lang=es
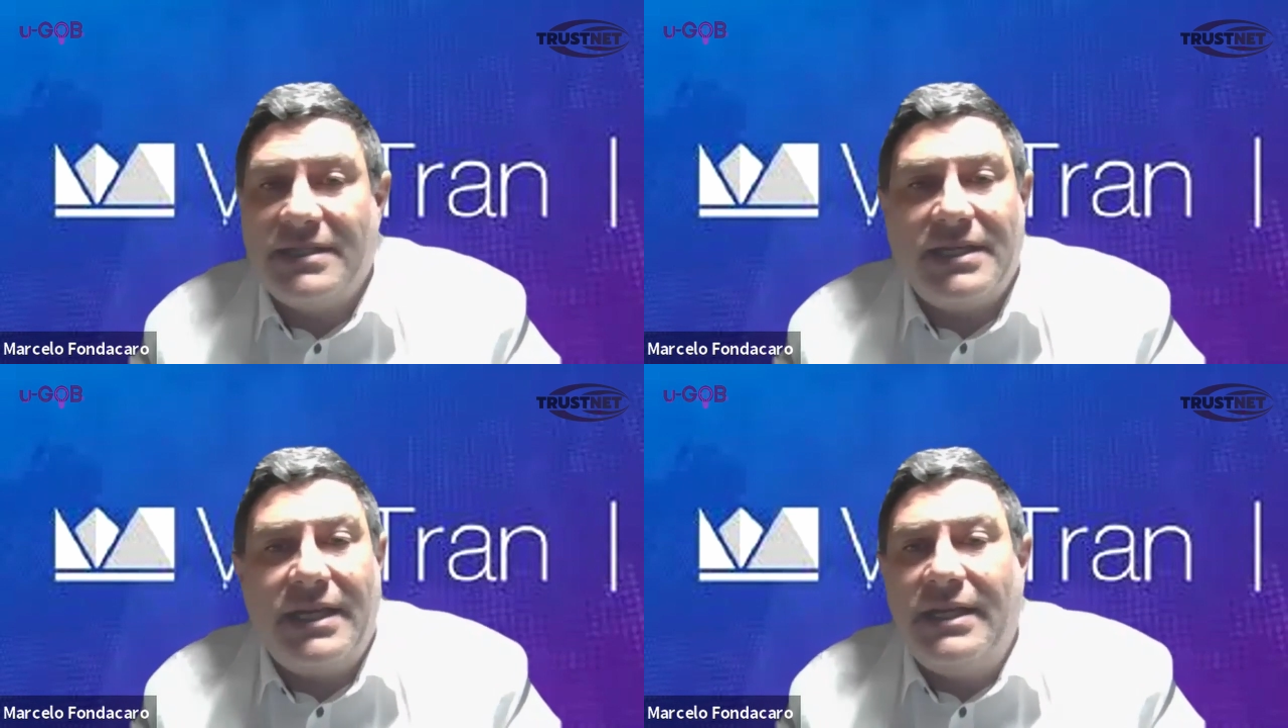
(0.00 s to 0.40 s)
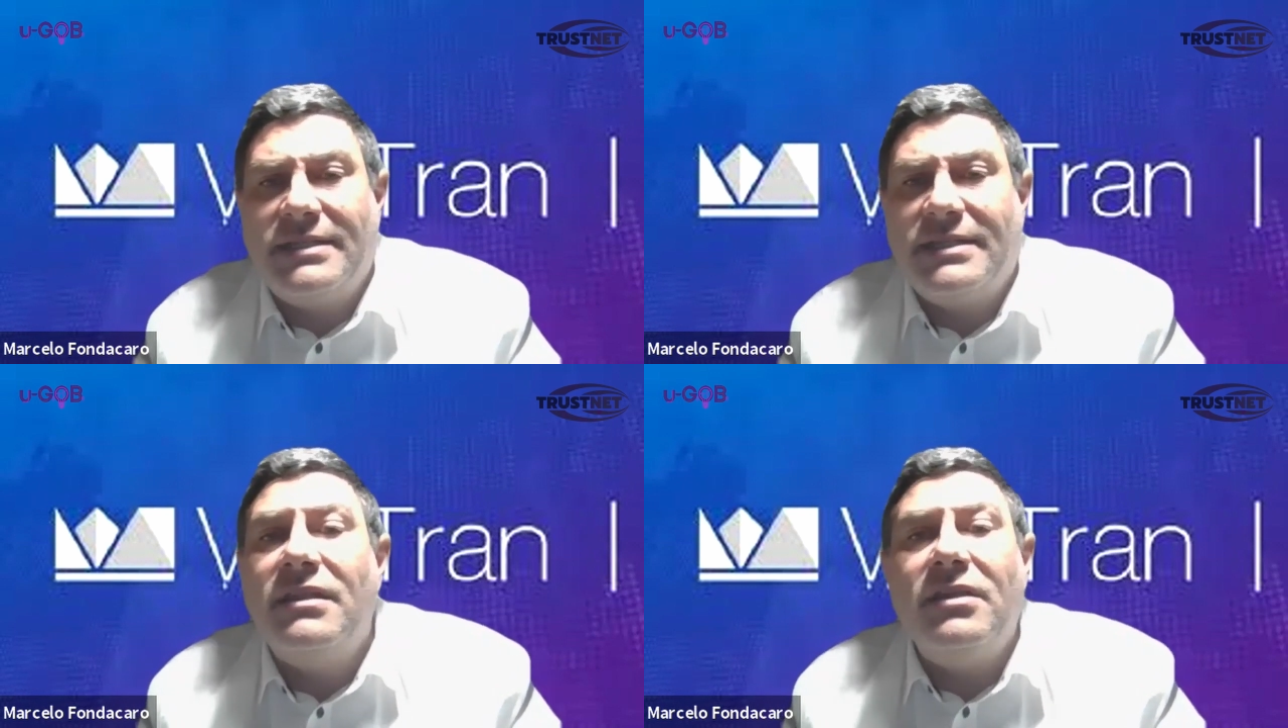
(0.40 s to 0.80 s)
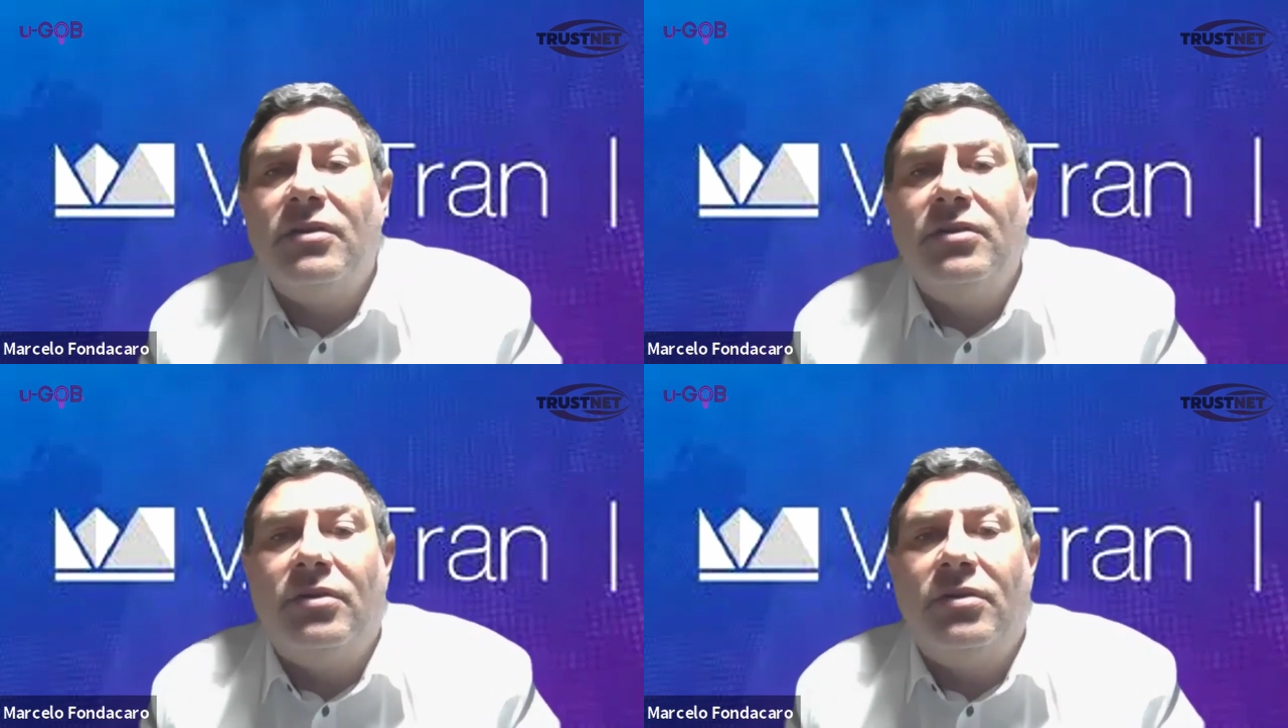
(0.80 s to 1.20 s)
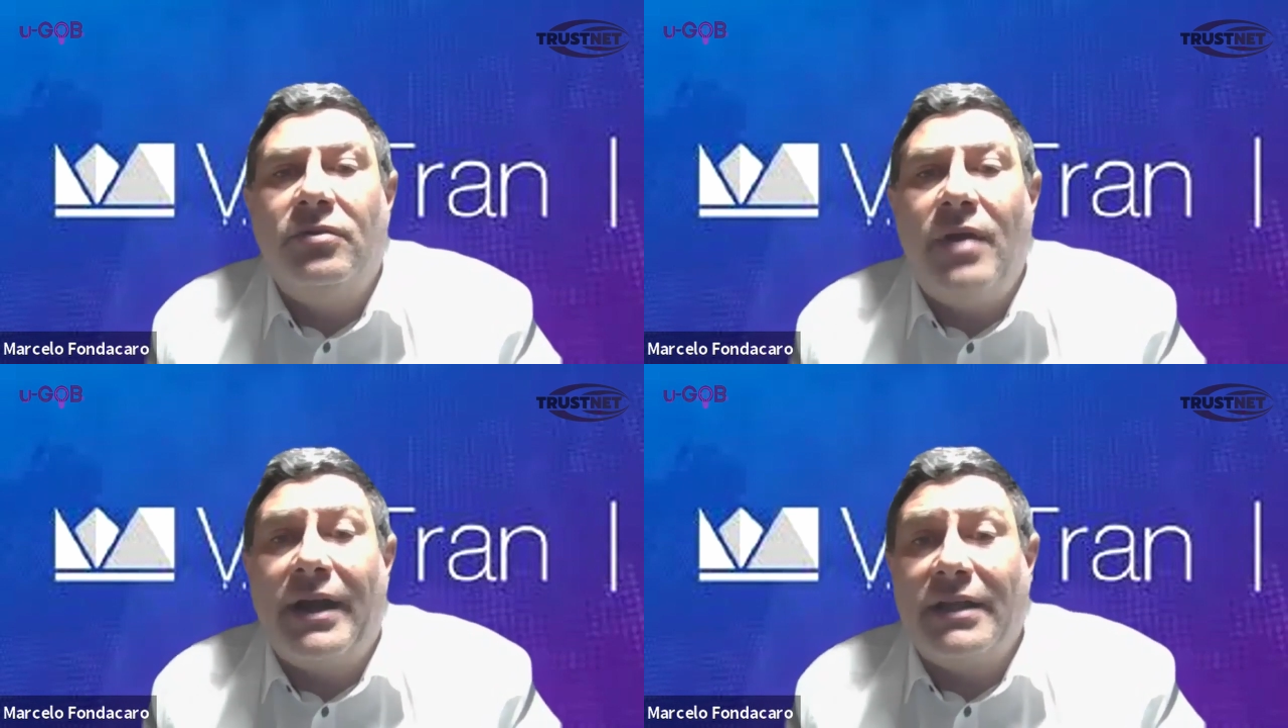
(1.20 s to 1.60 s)
Así que en ese sentido
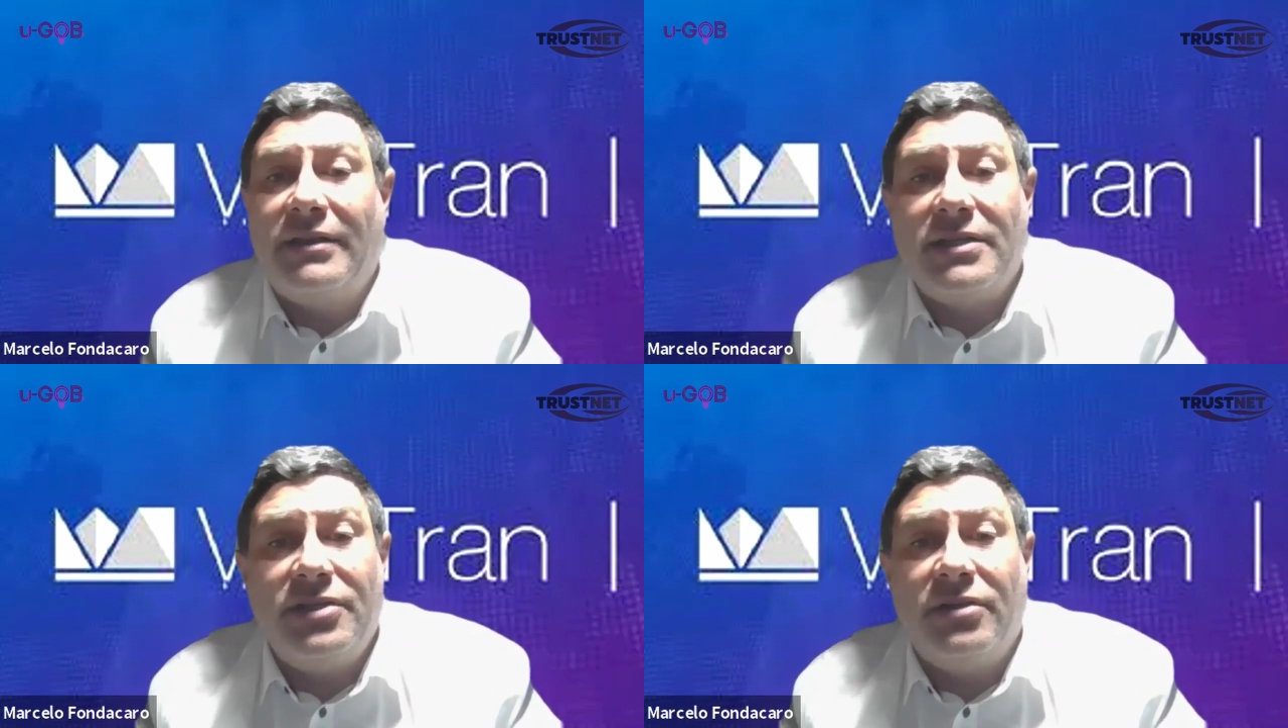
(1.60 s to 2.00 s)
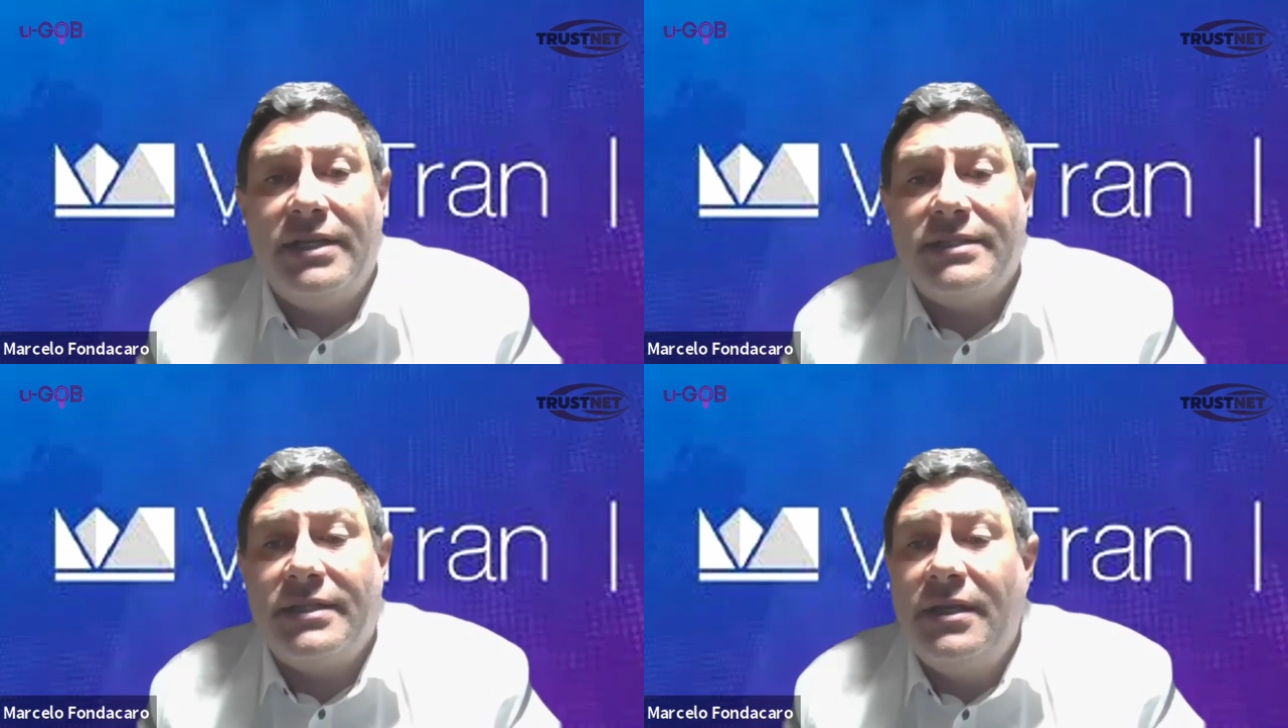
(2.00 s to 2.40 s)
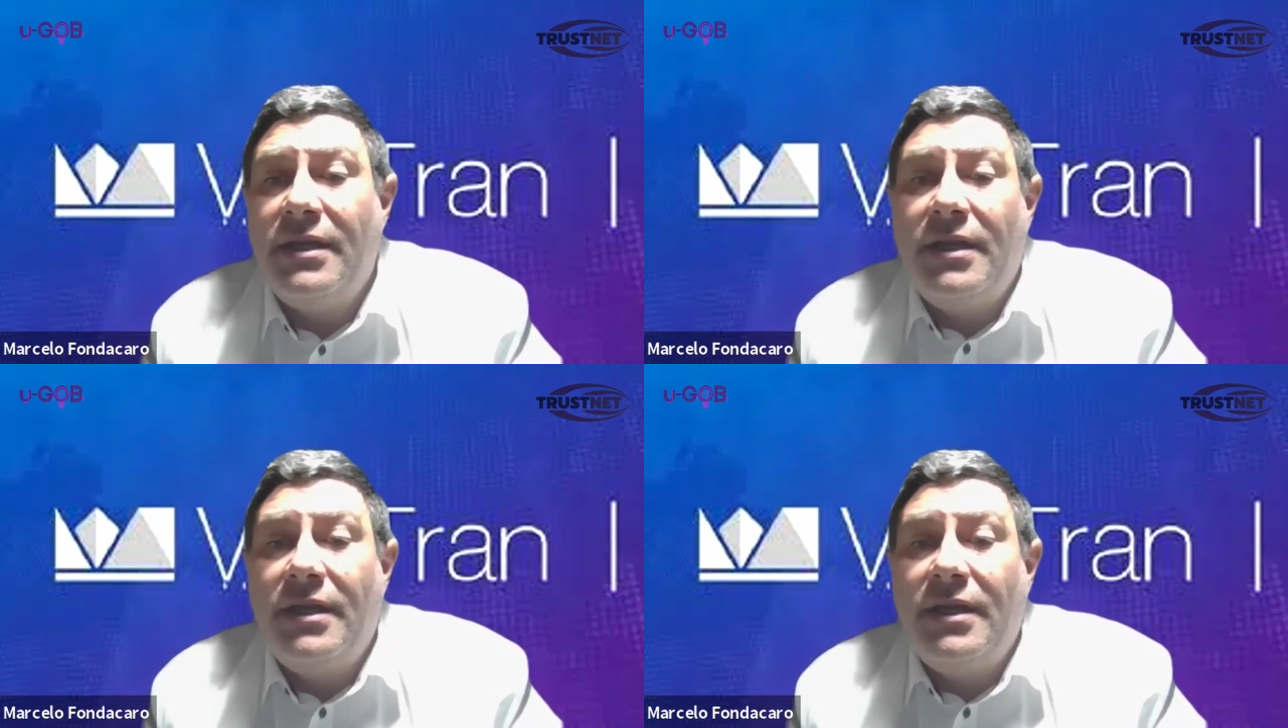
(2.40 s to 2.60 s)
no, no hay restricciones.